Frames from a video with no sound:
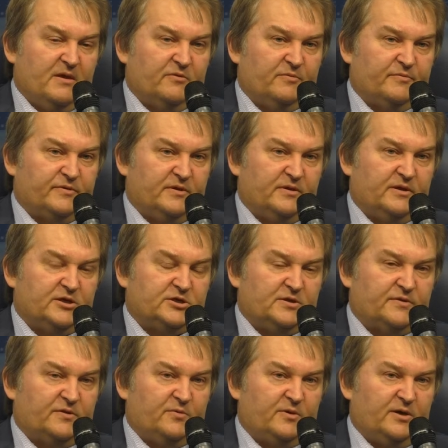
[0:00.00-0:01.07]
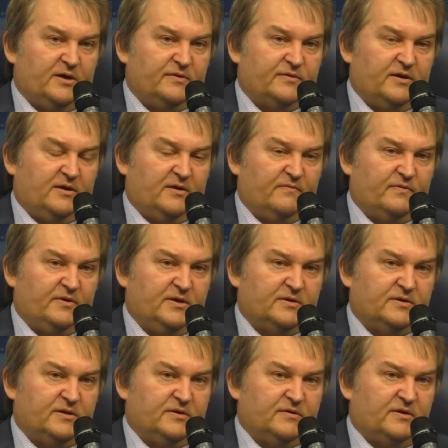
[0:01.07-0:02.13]
собственно, начался украинский
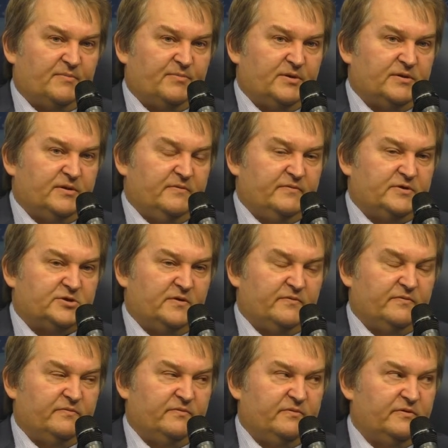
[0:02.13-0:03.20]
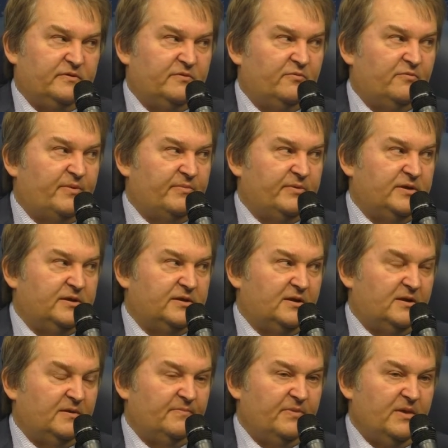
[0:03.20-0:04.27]
конфликт, и Запад не вышел из него
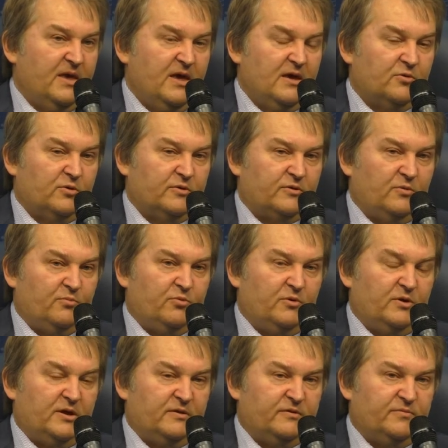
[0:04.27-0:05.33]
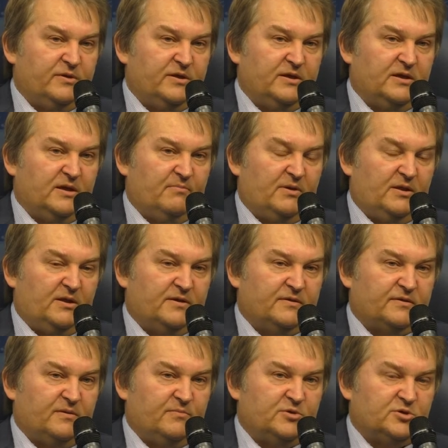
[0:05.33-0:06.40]
победителем. То есть любое изменение
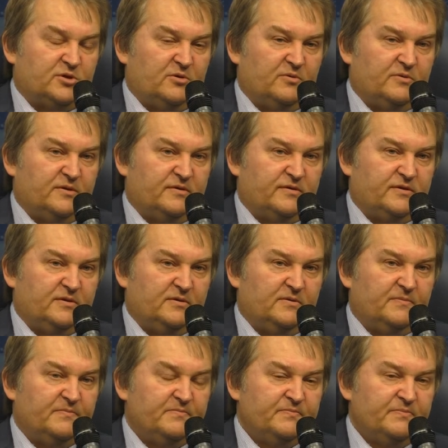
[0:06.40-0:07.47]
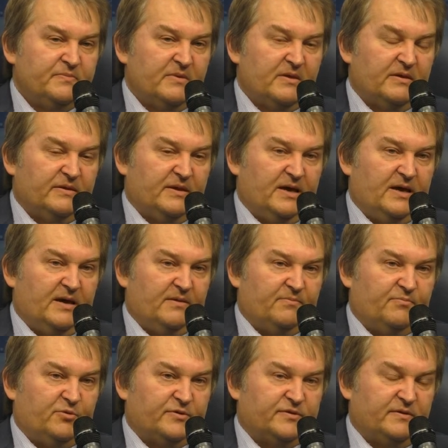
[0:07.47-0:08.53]
баланса международных сил на
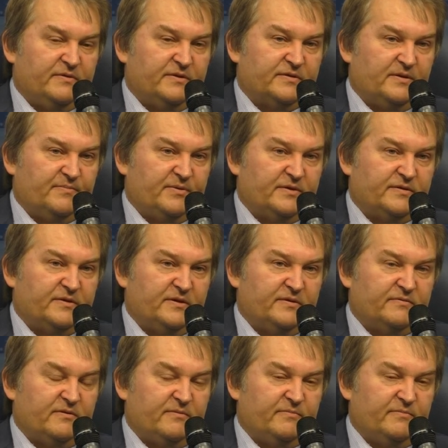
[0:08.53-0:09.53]
постсоветском пространстве